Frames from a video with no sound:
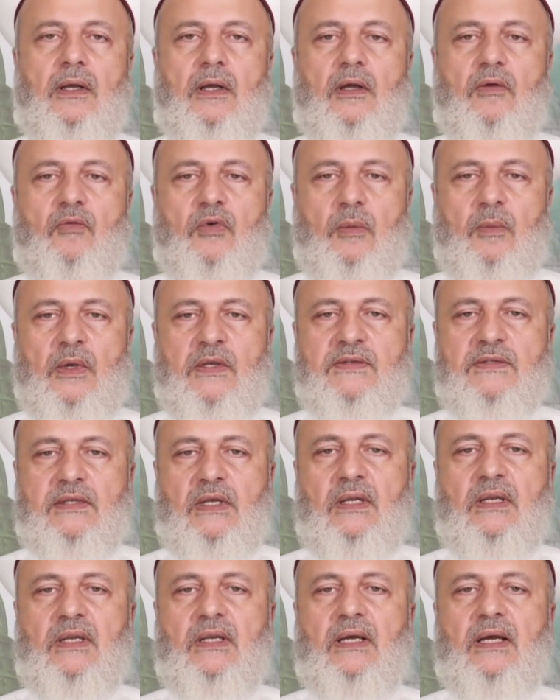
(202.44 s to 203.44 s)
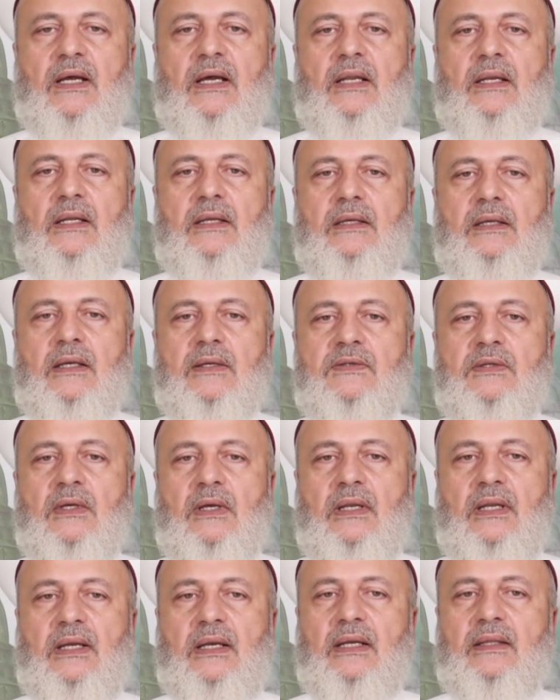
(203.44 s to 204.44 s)
فمن صلى علي
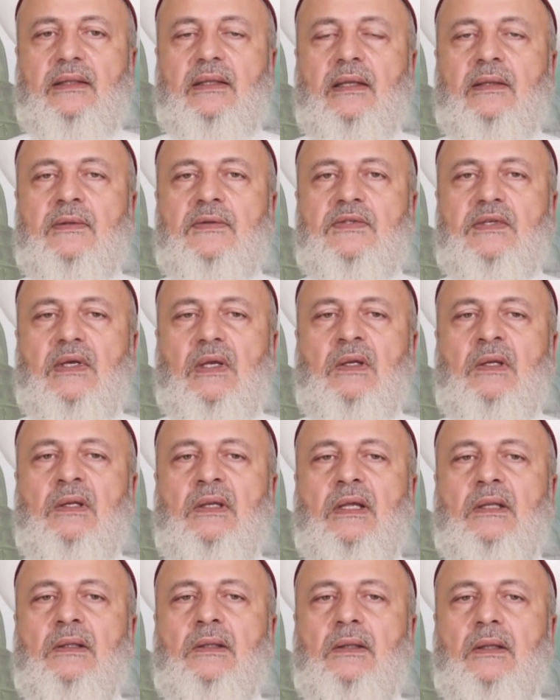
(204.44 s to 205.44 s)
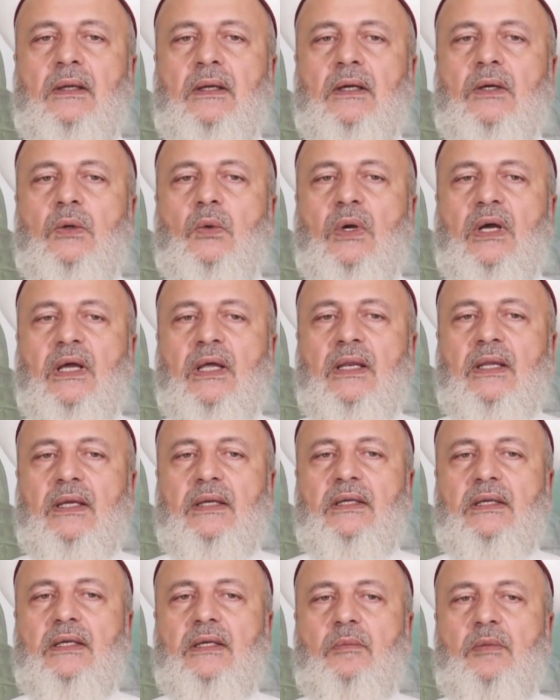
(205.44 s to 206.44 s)
صلاة صلى الله
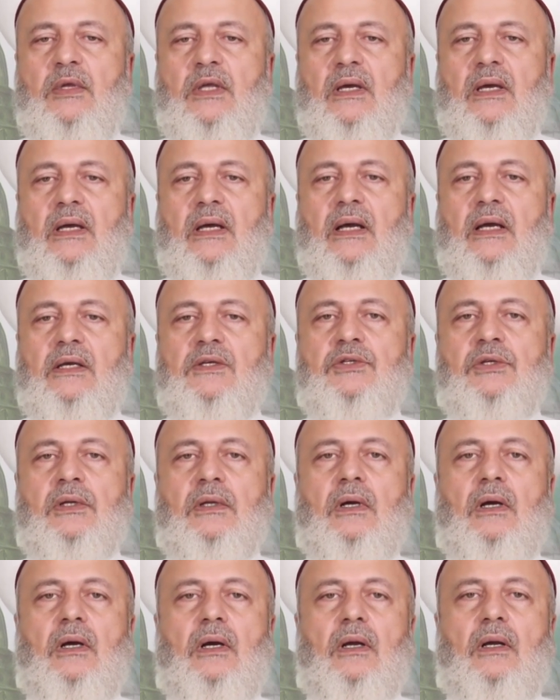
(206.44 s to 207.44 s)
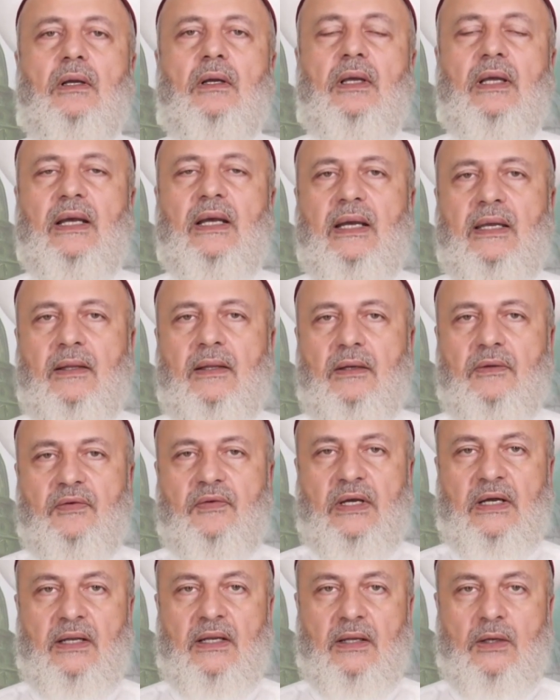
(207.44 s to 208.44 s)
عليه بها عشرا أي
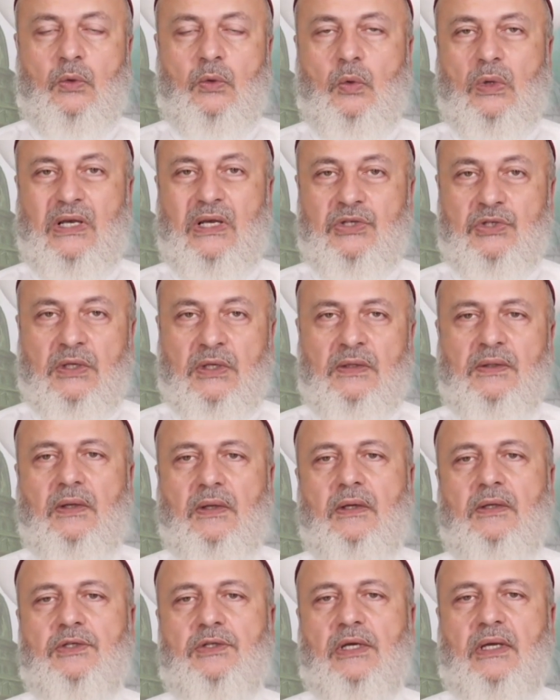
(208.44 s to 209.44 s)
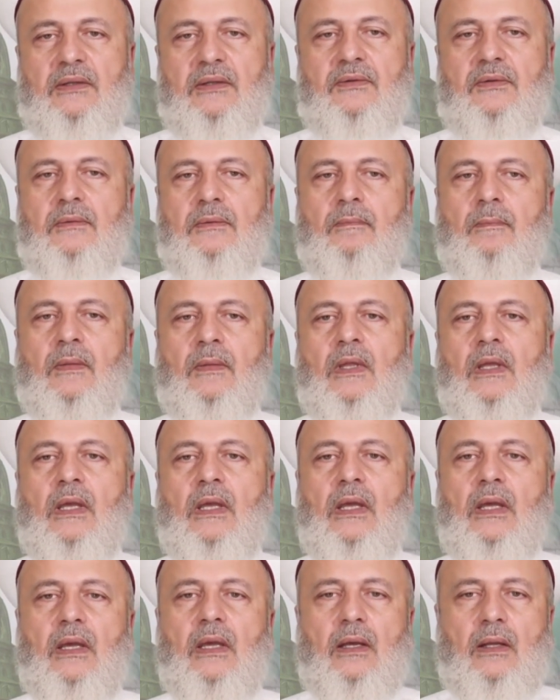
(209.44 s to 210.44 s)
رفع له عشر درجات
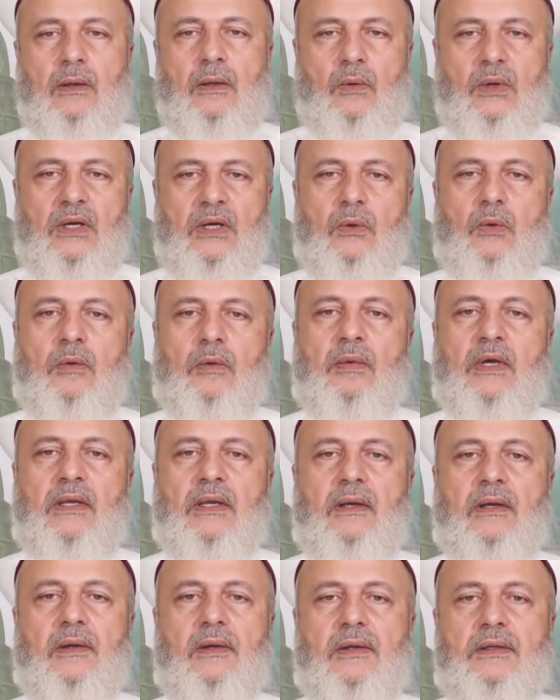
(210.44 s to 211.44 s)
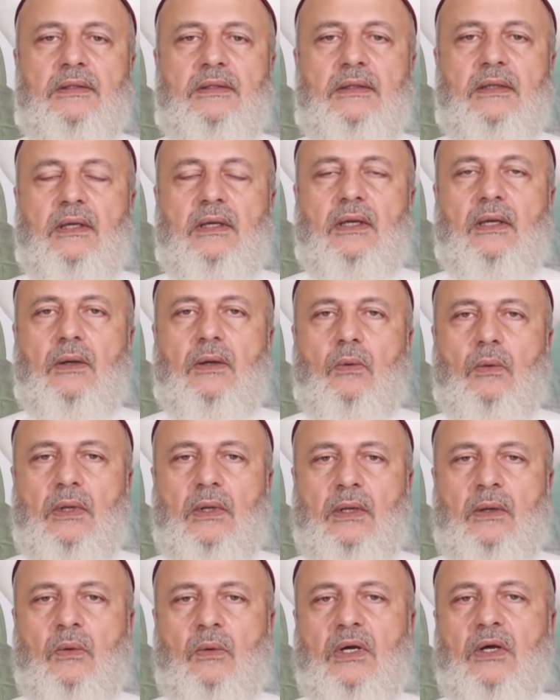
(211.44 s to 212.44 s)
رواه البيهقي
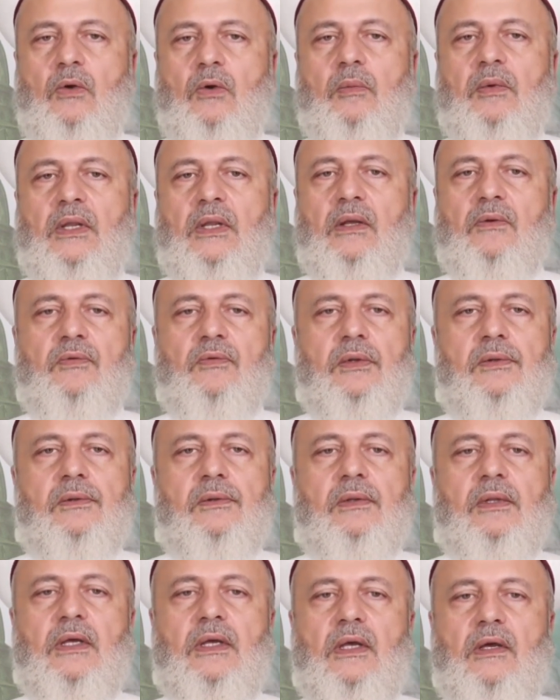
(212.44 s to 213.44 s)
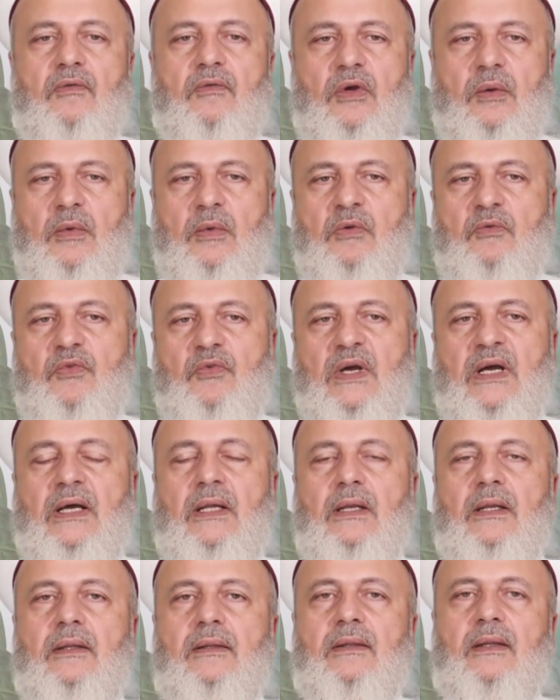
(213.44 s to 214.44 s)
ورواه بلفظ فمن
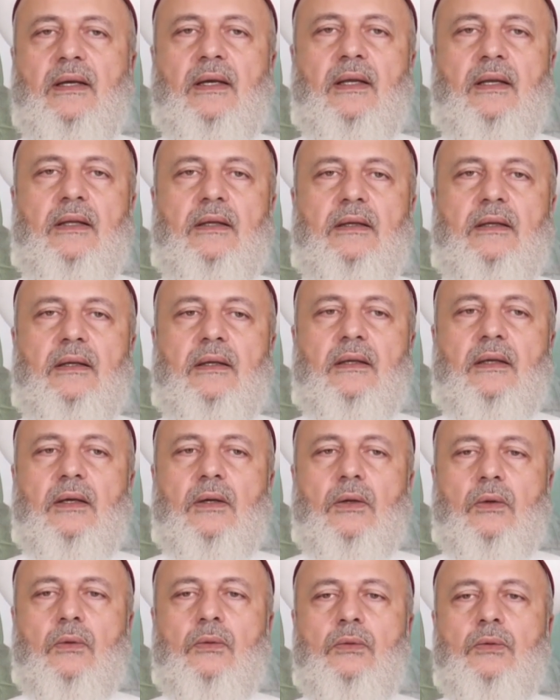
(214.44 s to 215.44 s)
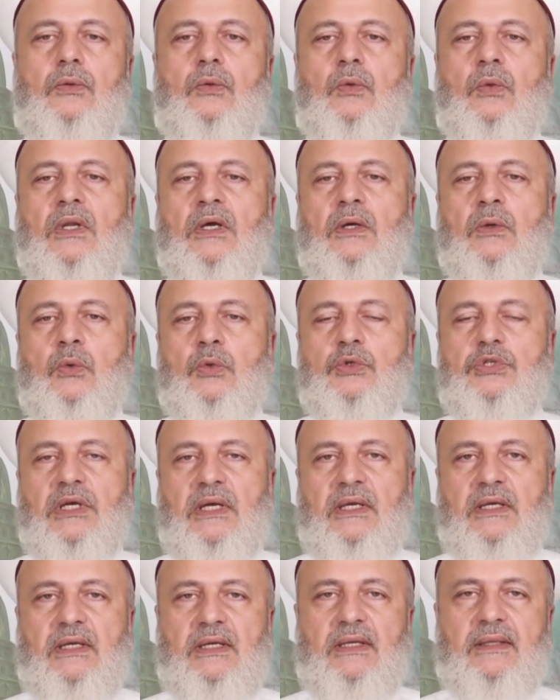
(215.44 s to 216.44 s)
فعل ذلك كنت له
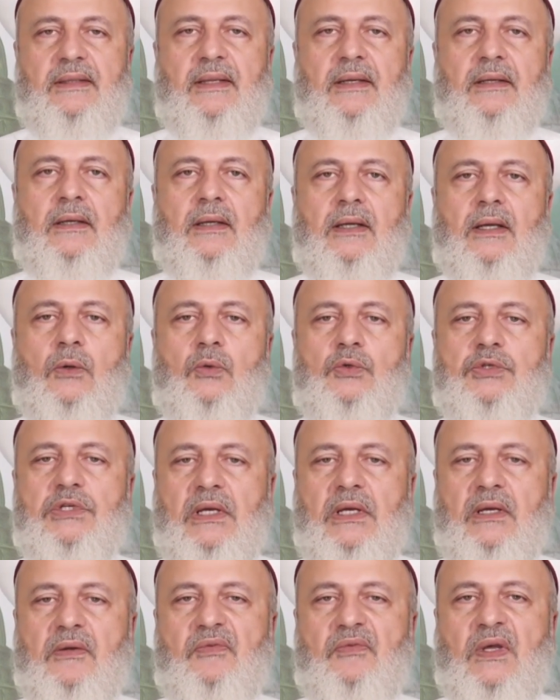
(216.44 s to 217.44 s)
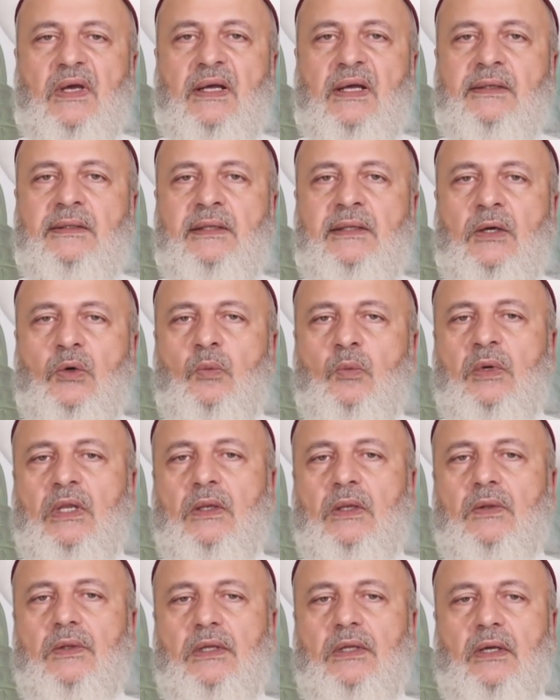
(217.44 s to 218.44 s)
شهيدا أو شافعا يوم
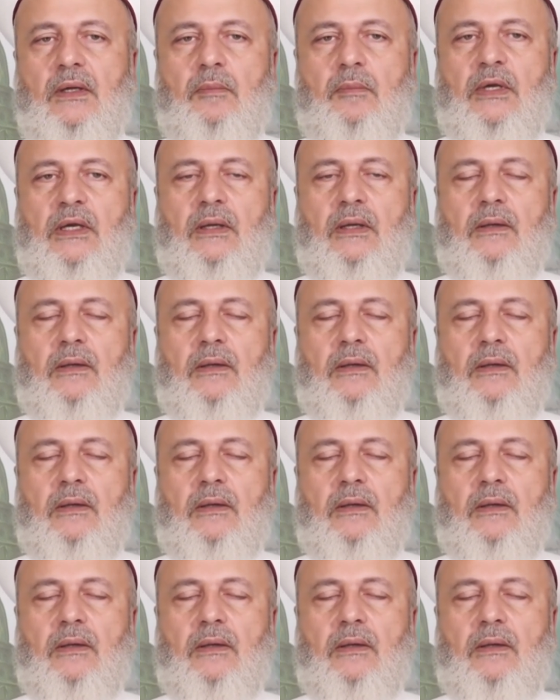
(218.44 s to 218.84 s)
القيامة